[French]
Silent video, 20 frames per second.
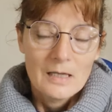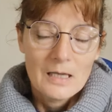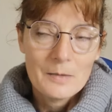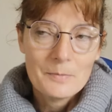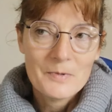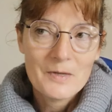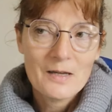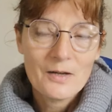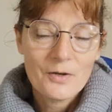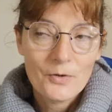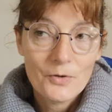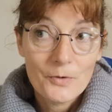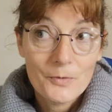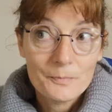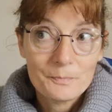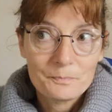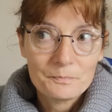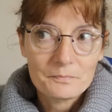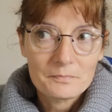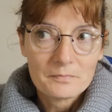Eh
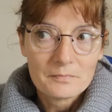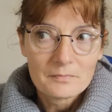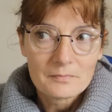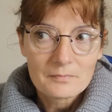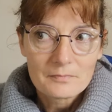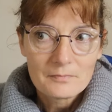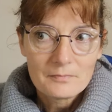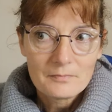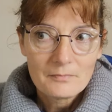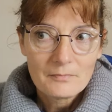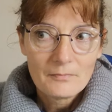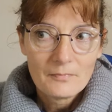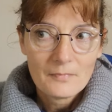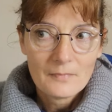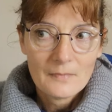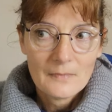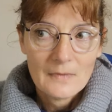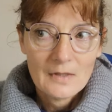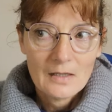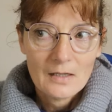bien,
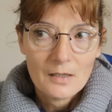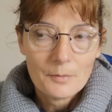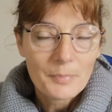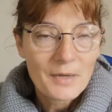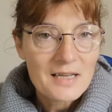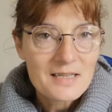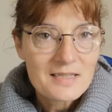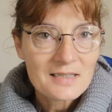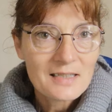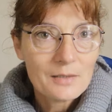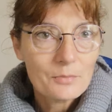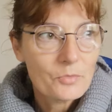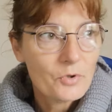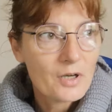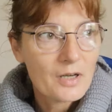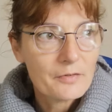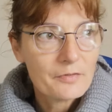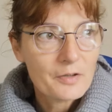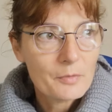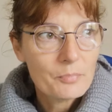presque elle
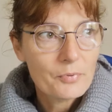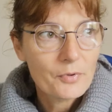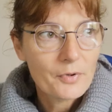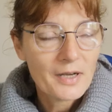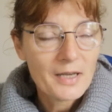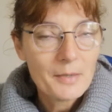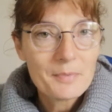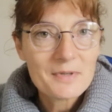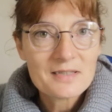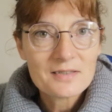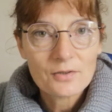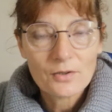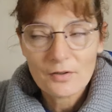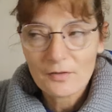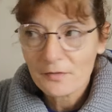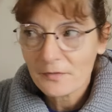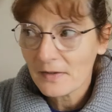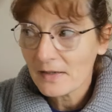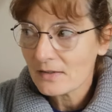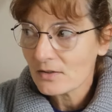m'aurait fait pleurer parce
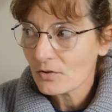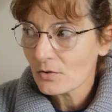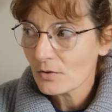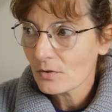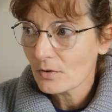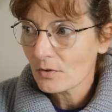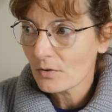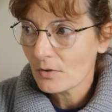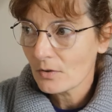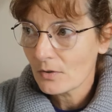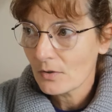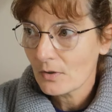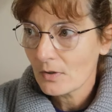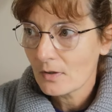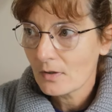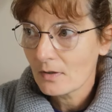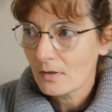qu'en fait, euh,